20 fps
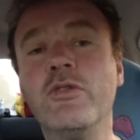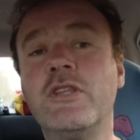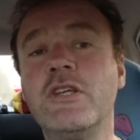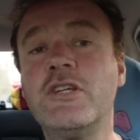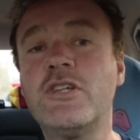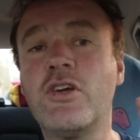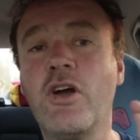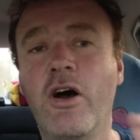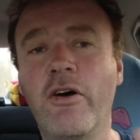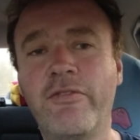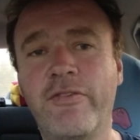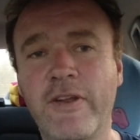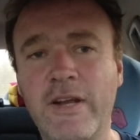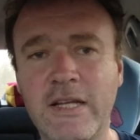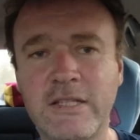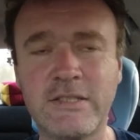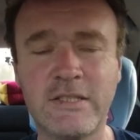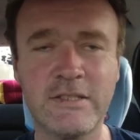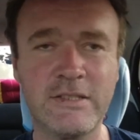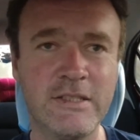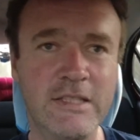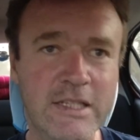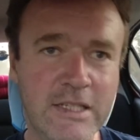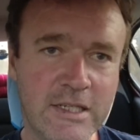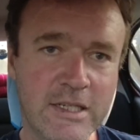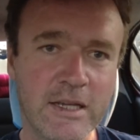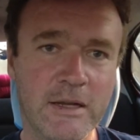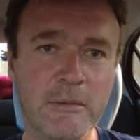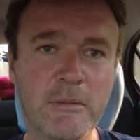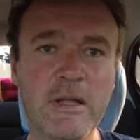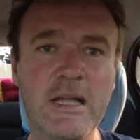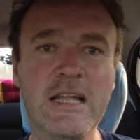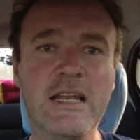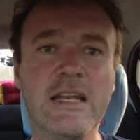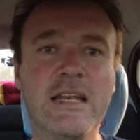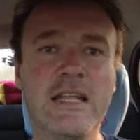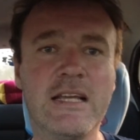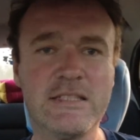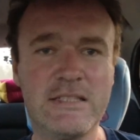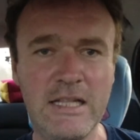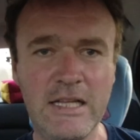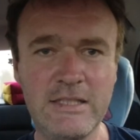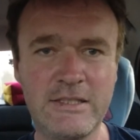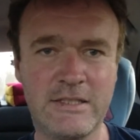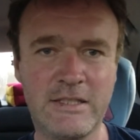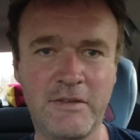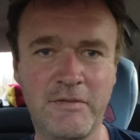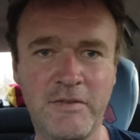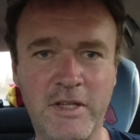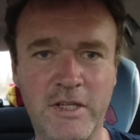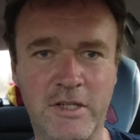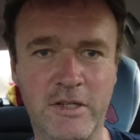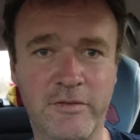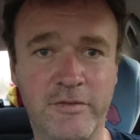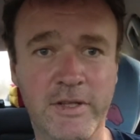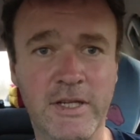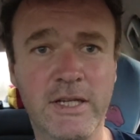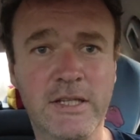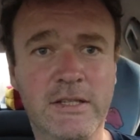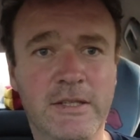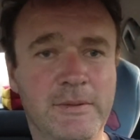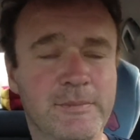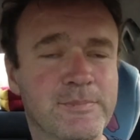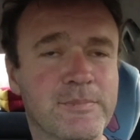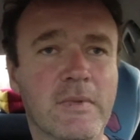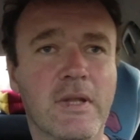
Und ich hoffe, dass es nicht das letzte Video wird.